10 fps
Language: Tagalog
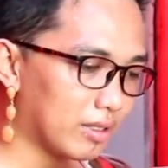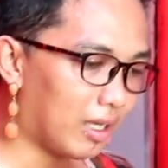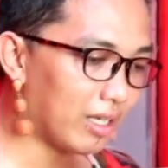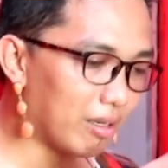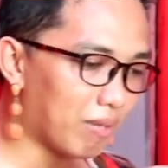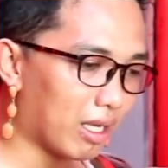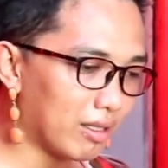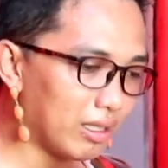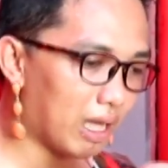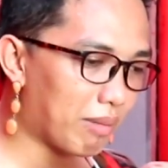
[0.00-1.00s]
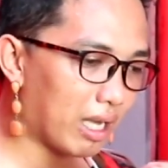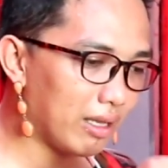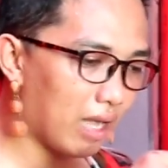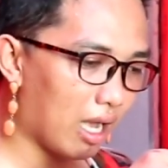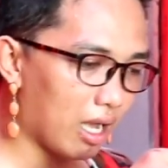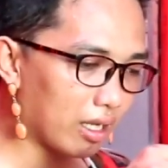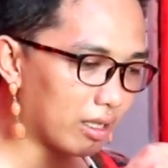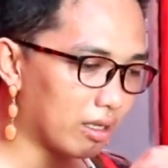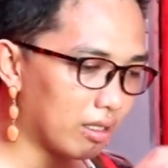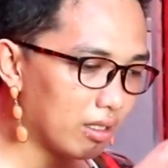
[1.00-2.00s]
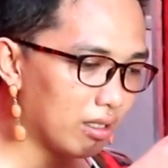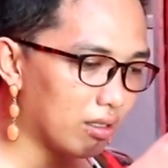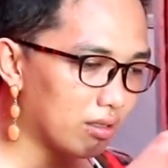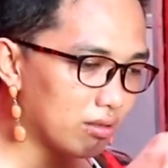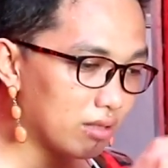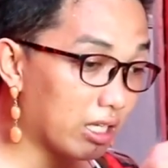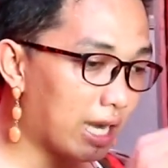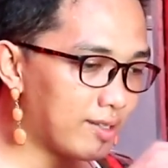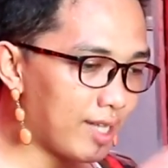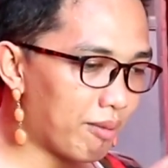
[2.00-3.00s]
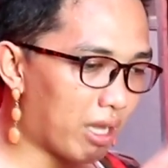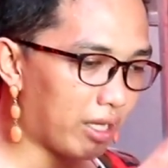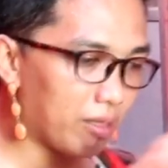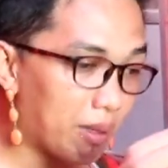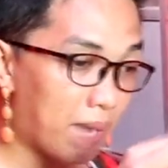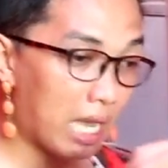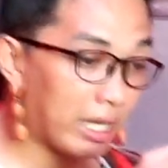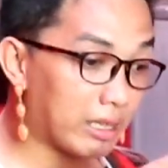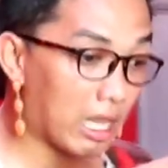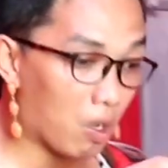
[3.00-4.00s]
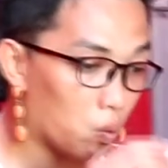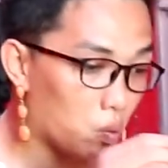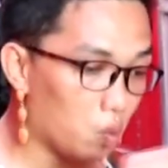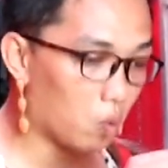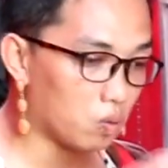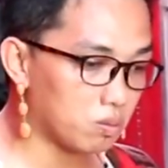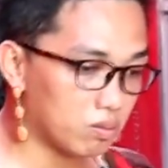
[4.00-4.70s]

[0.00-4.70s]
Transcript: Ayan, maganda. Maganda ang akin. Wow! Grand Slam Arena. Babagit na ulo.